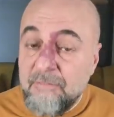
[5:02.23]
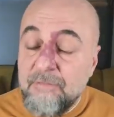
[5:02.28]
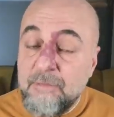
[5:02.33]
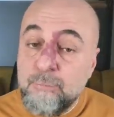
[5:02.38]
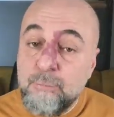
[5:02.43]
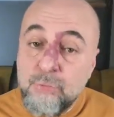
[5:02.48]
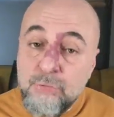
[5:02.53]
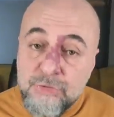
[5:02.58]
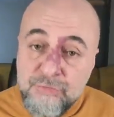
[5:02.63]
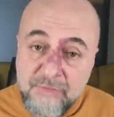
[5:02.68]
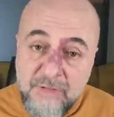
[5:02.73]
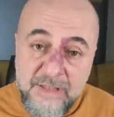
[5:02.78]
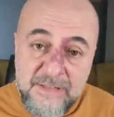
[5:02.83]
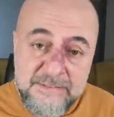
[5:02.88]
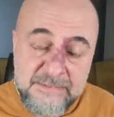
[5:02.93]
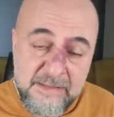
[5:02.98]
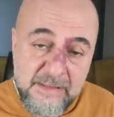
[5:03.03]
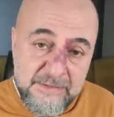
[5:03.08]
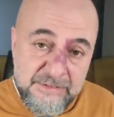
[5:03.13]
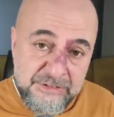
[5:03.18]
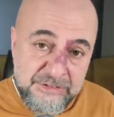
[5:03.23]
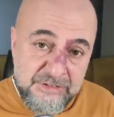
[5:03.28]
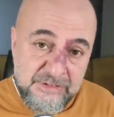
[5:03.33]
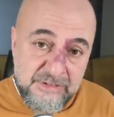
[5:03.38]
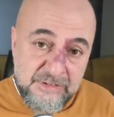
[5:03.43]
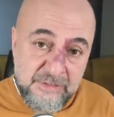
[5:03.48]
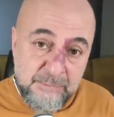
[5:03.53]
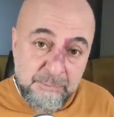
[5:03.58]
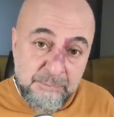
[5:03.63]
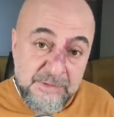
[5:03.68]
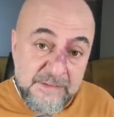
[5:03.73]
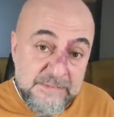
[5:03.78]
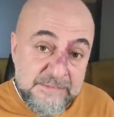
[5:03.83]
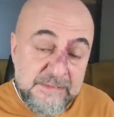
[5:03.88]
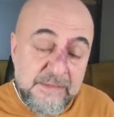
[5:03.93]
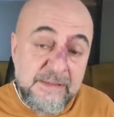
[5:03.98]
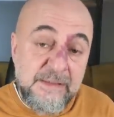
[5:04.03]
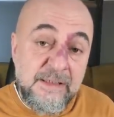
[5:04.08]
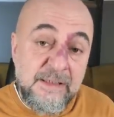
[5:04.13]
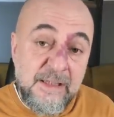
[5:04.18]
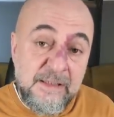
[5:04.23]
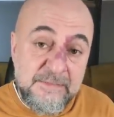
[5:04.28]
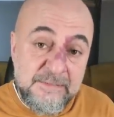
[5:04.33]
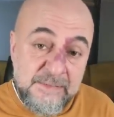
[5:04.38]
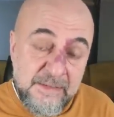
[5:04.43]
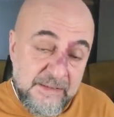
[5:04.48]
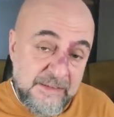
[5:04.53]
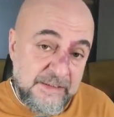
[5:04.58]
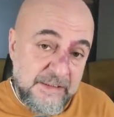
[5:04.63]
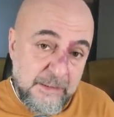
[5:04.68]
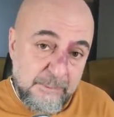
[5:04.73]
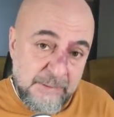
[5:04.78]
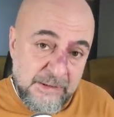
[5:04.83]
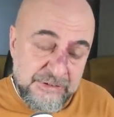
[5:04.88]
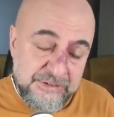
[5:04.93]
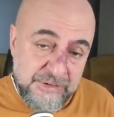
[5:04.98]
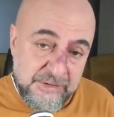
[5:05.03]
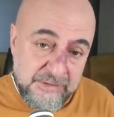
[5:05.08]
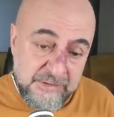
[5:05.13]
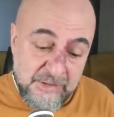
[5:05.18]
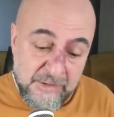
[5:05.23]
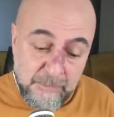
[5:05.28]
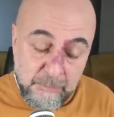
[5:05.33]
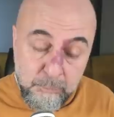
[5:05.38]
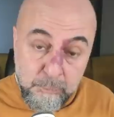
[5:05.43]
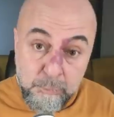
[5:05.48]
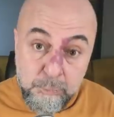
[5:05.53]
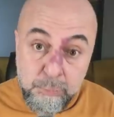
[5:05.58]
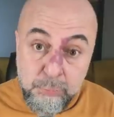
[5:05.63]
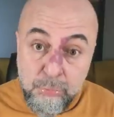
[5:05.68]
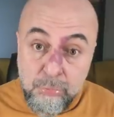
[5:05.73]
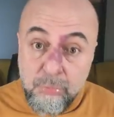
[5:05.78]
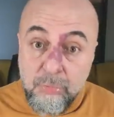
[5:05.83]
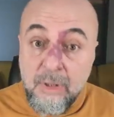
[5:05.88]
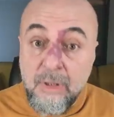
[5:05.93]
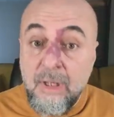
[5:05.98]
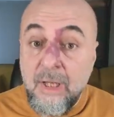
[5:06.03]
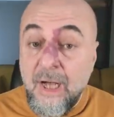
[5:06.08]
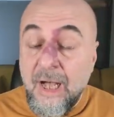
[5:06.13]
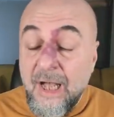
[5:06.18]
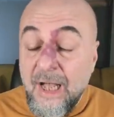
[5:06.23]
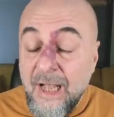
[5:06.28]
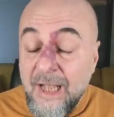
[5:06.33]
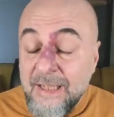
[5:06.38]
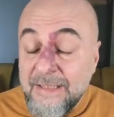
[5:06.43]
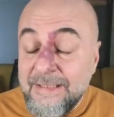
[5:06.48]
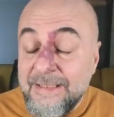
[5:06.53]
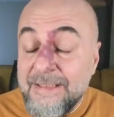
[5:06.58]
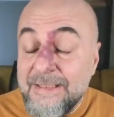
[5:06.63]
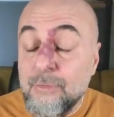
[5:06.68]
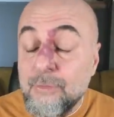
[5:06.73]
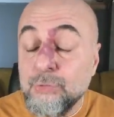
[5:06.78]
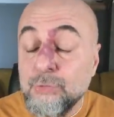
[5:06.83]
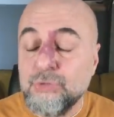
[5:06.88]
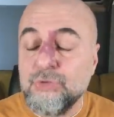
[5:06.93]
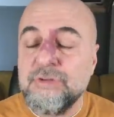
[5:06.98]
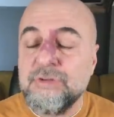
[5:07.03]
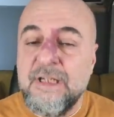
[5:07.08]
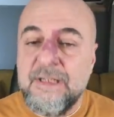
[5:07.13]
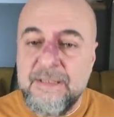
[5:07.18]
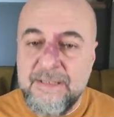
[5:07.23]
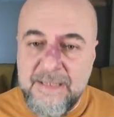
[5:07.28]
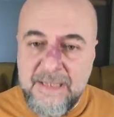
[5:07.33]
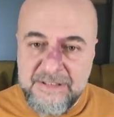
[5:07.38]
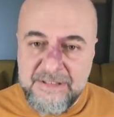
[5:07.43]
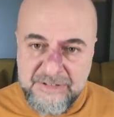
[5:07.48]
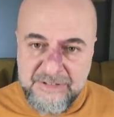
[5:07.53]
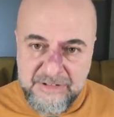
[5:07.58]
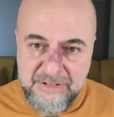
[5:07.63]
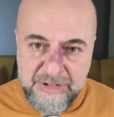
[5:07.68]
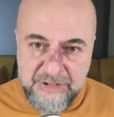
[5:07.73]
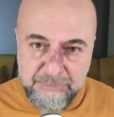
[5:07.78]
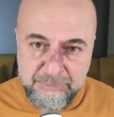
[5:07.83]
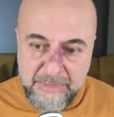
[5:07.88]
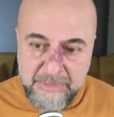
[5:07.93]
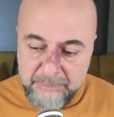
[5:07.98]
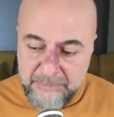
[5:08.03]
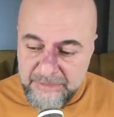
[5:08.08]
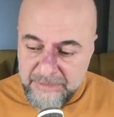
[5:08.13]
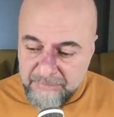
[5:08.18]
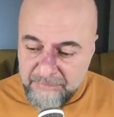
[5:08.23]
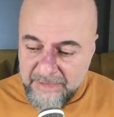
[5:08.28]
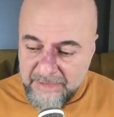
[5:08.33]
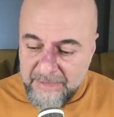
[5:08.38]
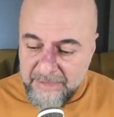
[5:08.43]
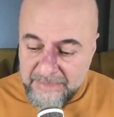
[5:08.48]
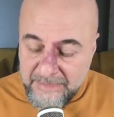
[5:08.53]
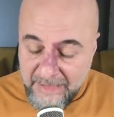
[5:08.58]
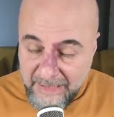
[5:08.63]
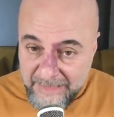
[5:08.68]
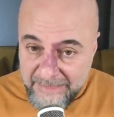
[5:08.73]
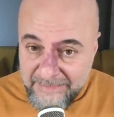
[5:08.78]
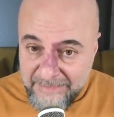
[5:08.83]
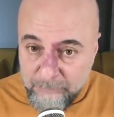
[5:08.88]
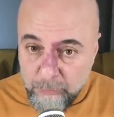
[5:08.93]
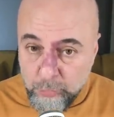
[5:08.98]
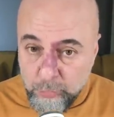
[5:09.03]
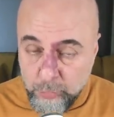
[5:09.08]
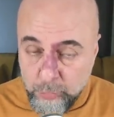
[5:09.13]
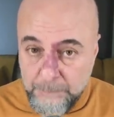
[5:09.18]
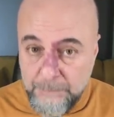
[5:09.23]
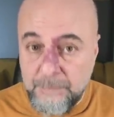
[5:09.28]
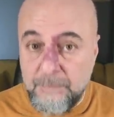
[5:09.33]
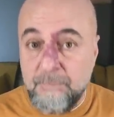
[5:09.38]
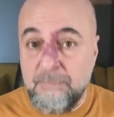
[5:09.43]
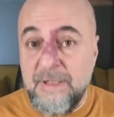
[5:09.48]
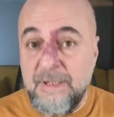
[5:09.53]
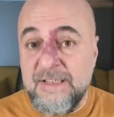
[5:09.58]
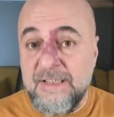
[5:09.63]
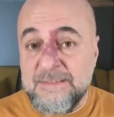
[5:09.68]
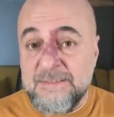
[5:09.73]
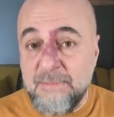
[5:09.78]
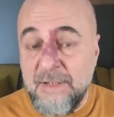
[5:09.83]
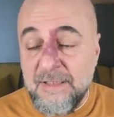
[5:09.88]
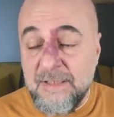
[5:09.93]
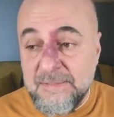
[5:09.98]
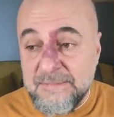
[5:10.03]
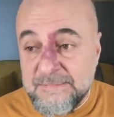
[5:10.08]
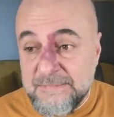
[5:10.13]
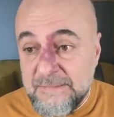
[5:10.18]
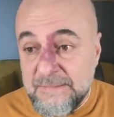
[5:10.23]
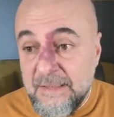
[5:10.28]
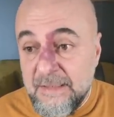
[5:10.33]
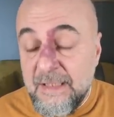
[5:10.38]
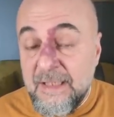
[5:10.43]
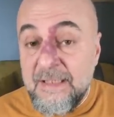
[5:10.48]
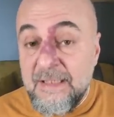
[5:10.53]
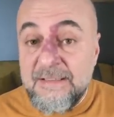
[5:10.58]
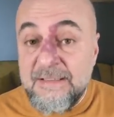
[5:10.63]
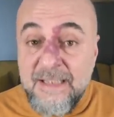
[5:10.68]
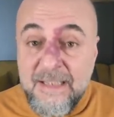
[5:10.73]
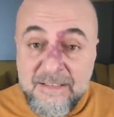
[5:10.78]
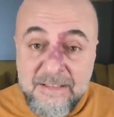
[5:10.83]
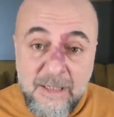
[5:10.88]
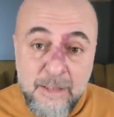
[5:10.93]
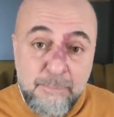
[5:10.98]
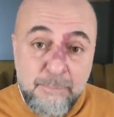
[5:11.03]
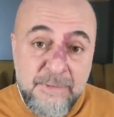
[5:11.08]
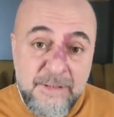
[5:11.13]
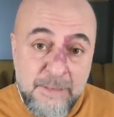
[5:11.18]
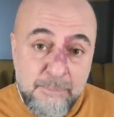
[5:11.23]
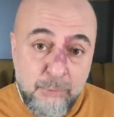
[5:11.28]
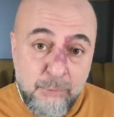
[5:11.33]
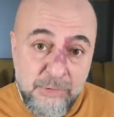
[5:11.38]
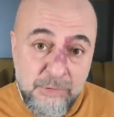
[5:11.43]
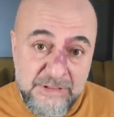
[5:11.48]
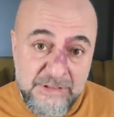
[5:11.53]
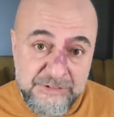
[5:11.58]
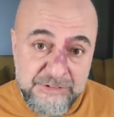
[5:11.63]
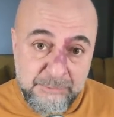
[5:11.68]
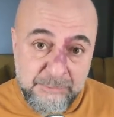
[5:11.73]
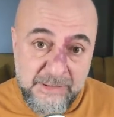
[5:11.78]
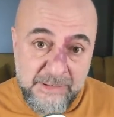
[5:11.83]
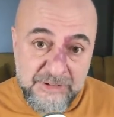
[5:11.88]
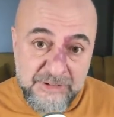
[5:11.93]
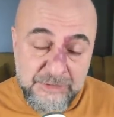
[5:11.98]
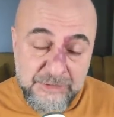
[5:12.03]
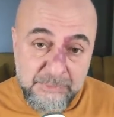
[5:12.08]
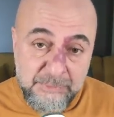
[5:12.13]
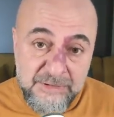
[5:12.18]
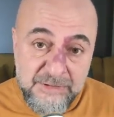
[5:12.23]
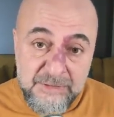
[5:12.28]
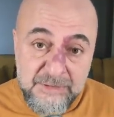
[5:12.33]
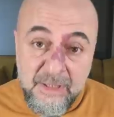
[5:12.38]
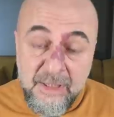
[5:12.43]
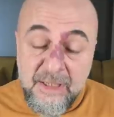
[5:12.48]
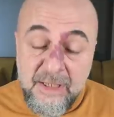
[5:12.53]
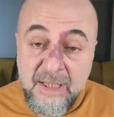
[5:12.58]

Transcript: ve bu faiz artışlarının piyasada yarattığı etkiye bakacaklar. Bu hangi koşullarda gerçekleşmeyebilir veya nerede durup Merkez Bankası tekrar para bollaştırmaya geçebilir.